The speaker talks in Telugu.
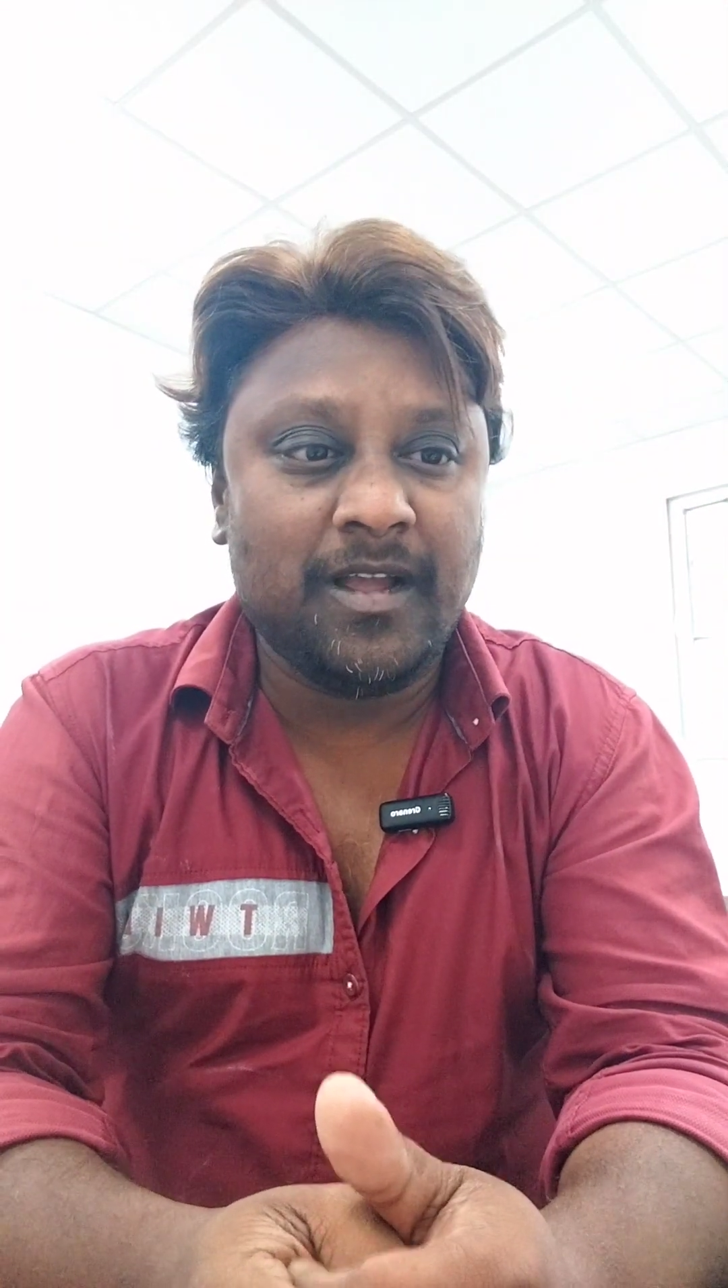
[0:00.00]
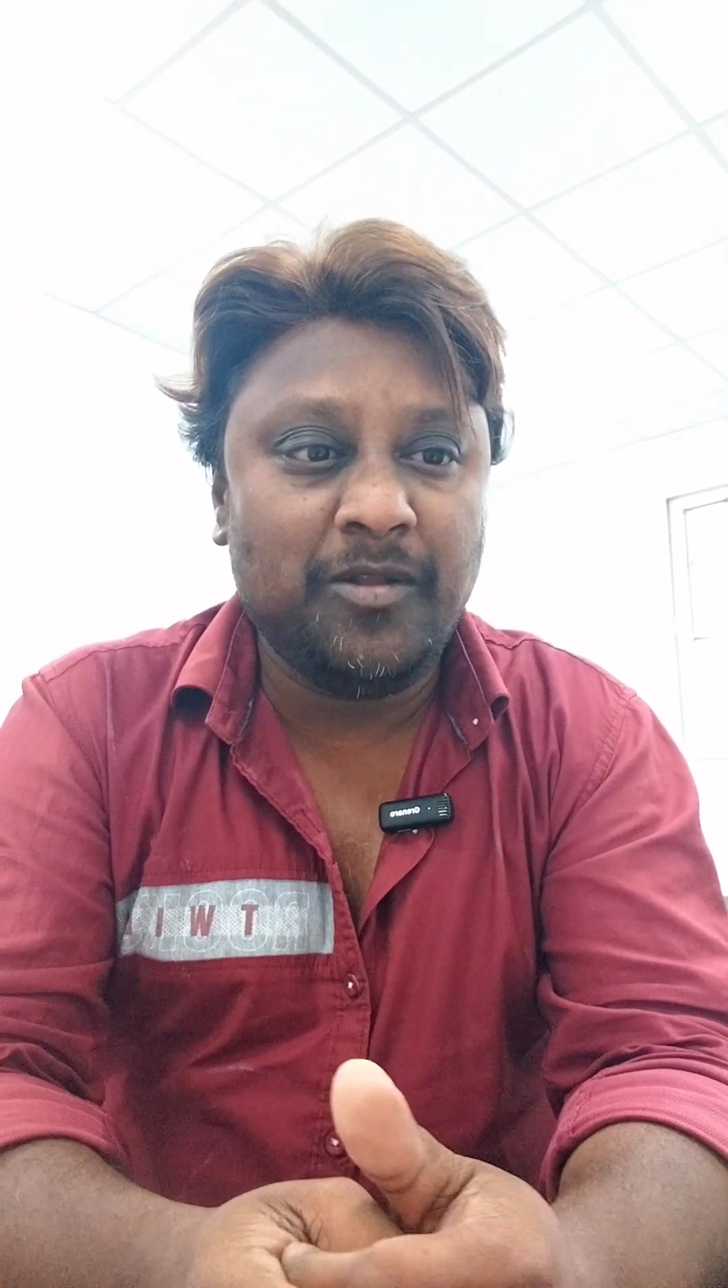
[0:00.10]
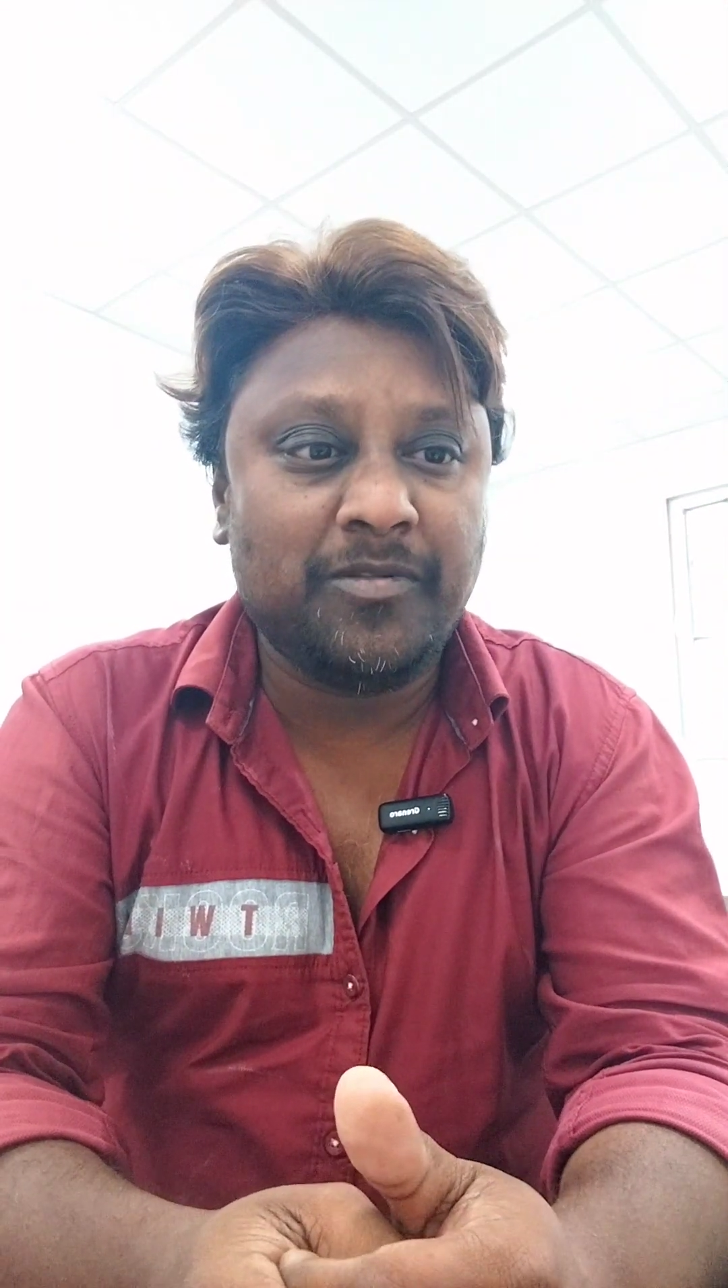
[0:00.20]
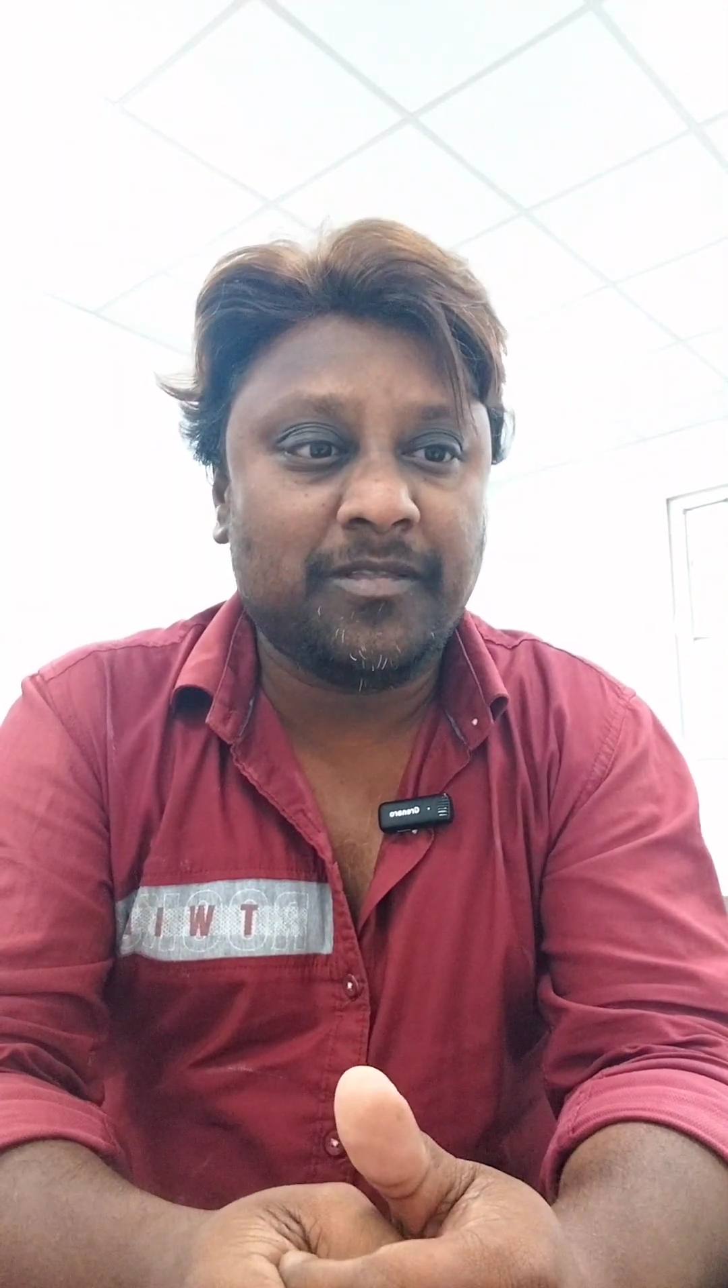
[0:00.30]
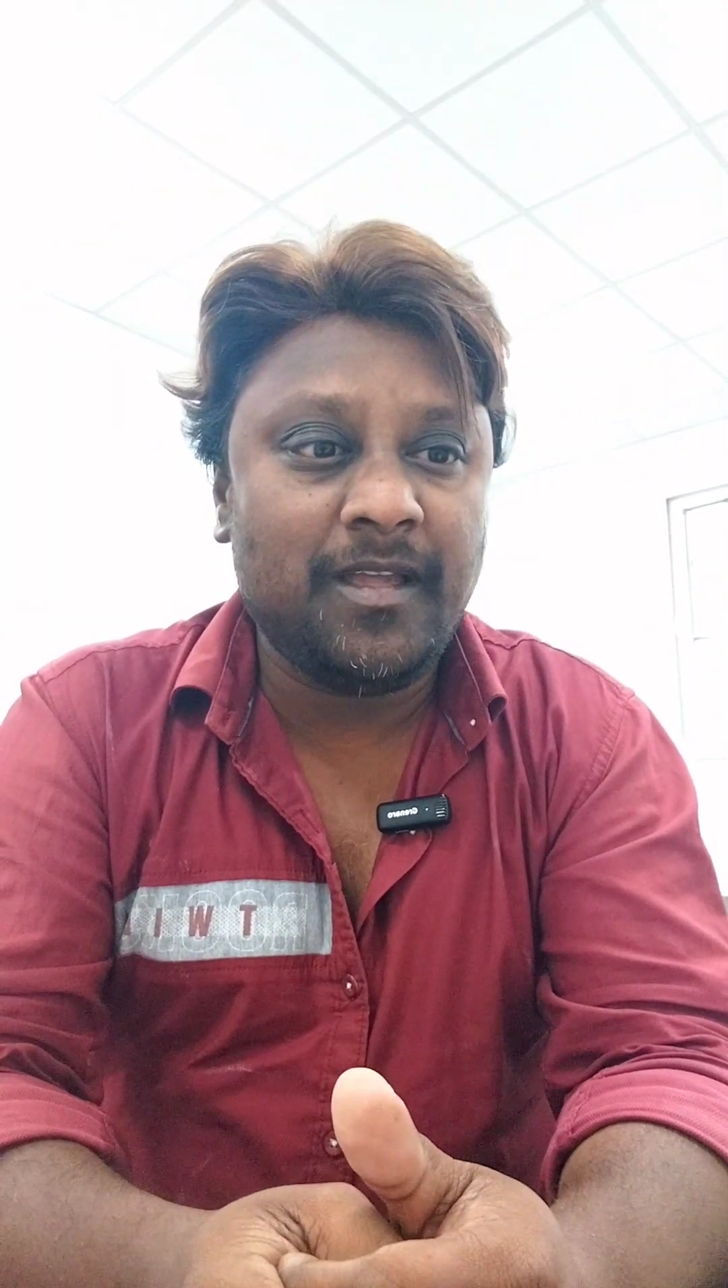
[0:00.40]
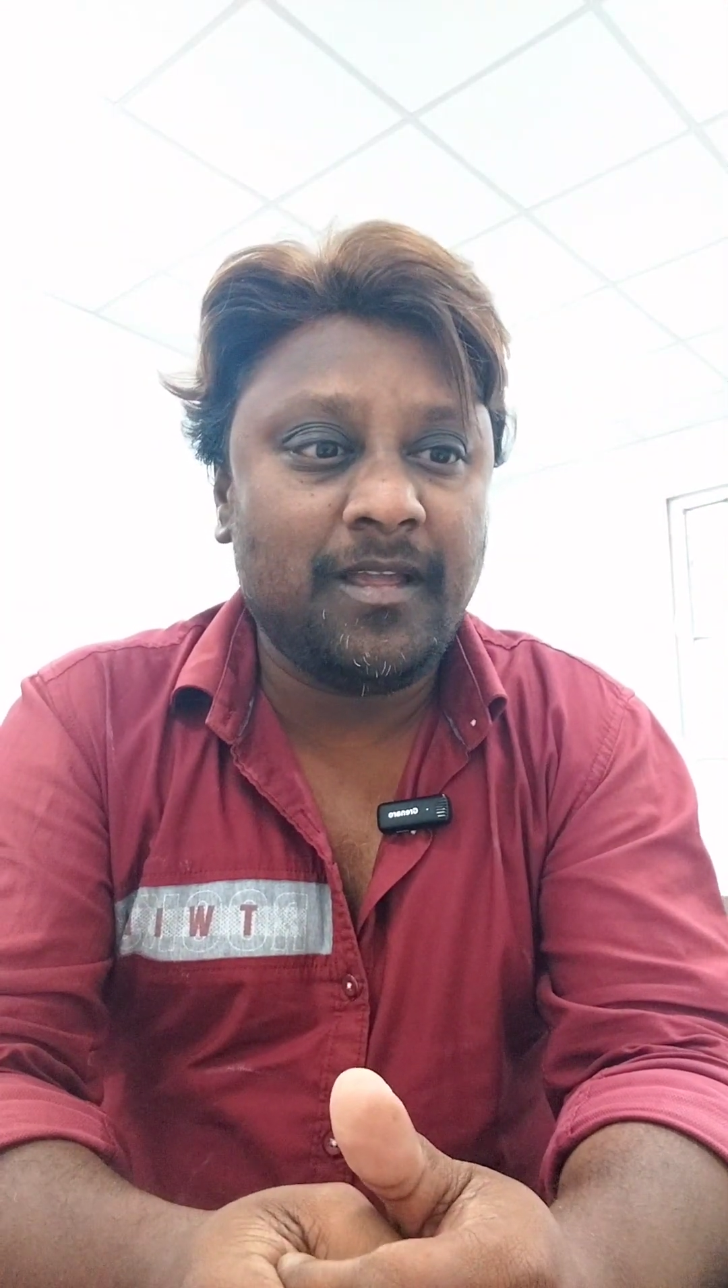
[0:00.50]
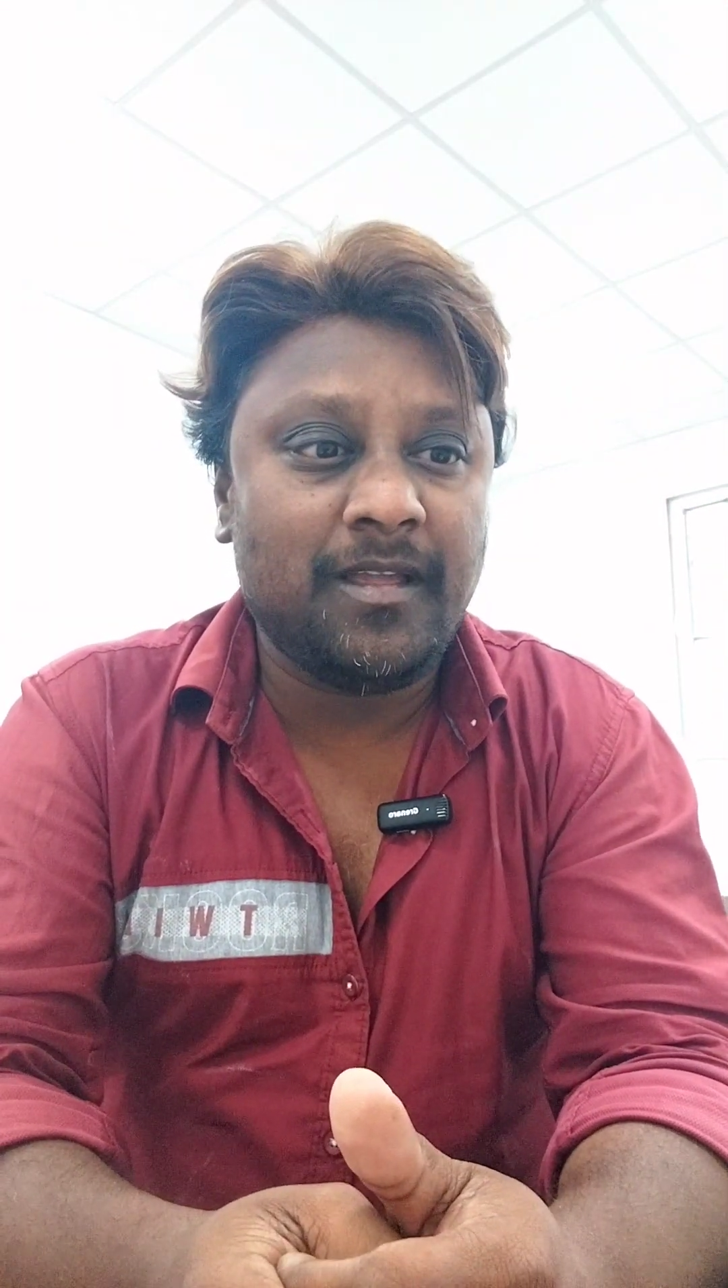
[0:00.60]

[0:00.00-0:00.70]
గెలిస్తే